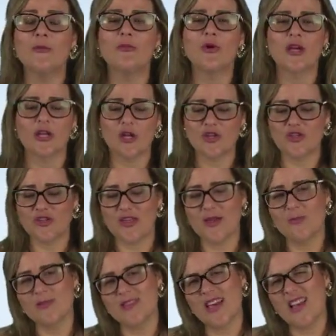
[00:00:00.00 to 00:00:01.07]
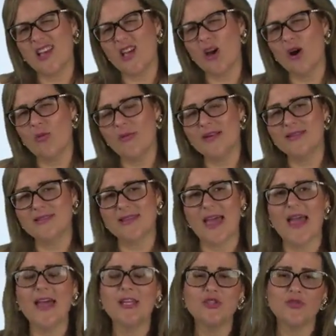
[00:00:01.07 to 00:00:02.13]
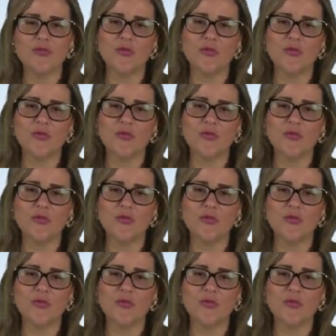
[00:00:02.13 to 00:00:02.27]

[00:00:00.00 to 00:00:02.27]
porque nós temos ali ó, uma série de